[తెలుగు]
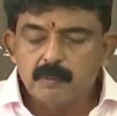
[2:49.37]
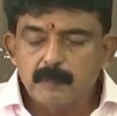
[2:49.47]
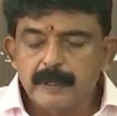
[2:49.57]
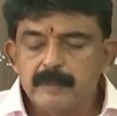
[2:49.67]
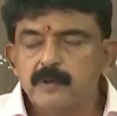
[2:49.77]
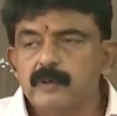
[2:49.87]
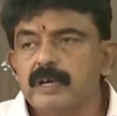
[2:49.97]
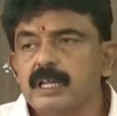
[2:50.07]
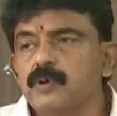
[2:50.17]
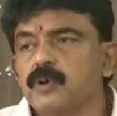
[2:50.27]
ముప్పై మూడు
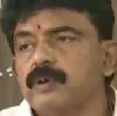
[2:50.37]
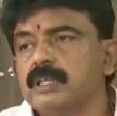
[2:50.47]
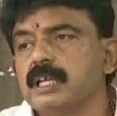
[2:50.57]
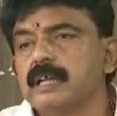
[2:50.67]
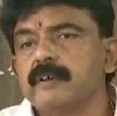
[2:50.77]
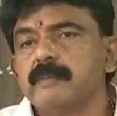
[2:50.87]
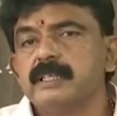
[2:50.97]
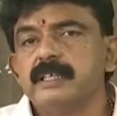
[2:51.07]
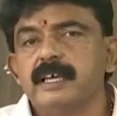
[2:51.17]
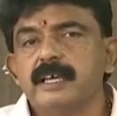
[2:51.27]
వేల రెండు వందల ఇరవై
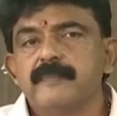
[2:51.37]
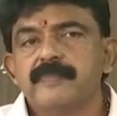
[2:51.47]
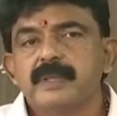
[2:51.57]
మంది